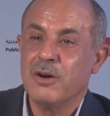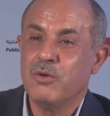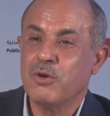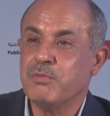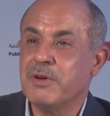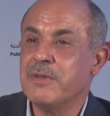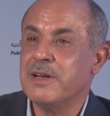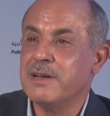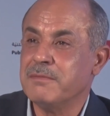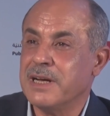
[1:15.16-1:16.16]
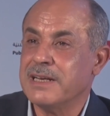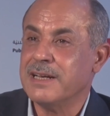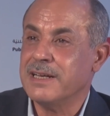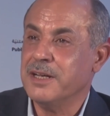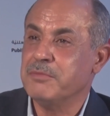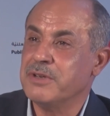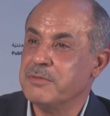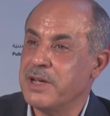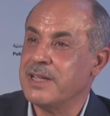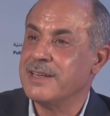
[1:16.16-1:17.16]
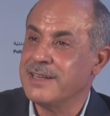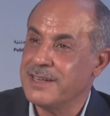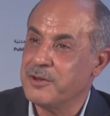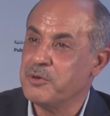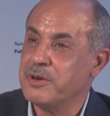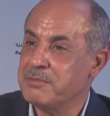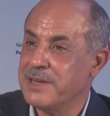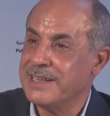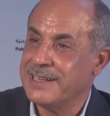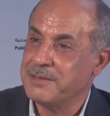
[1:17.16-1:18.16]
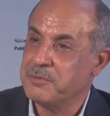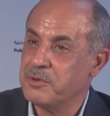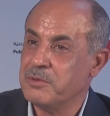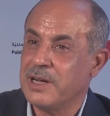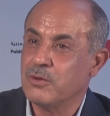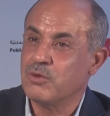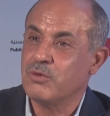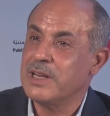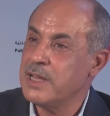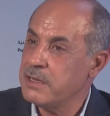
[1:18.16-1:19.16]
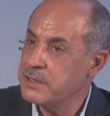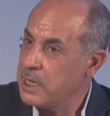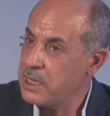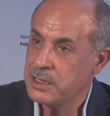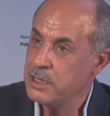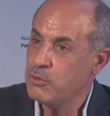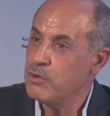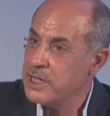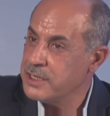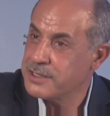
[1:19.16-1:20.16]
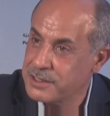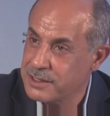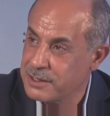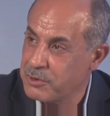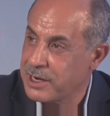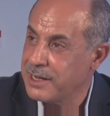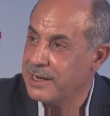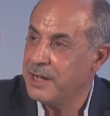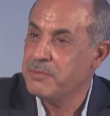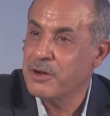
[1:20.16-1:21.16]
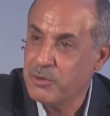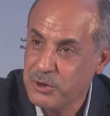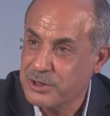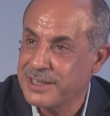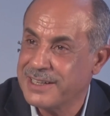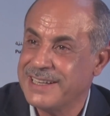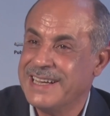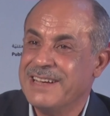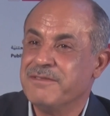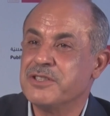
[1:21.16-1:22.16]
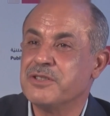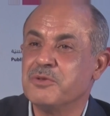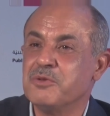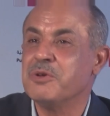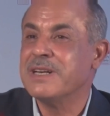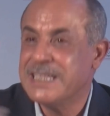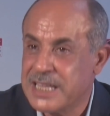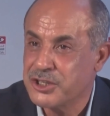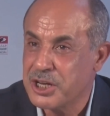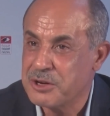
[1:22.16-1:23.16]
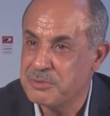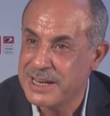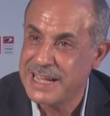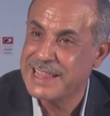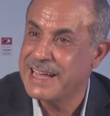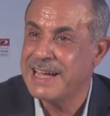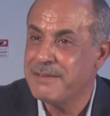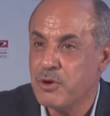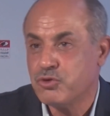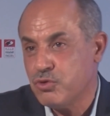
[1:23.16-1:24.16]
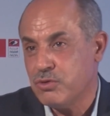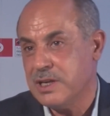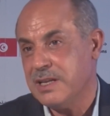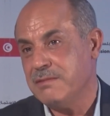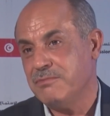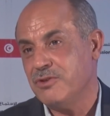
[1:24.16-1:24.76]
وربما معناه يحب يبين اللي هو معناه عنده الولاء ساعات هو يهز الورقة الحمراء ويحطها في الصندوق لتجنب الأذى موجود هذا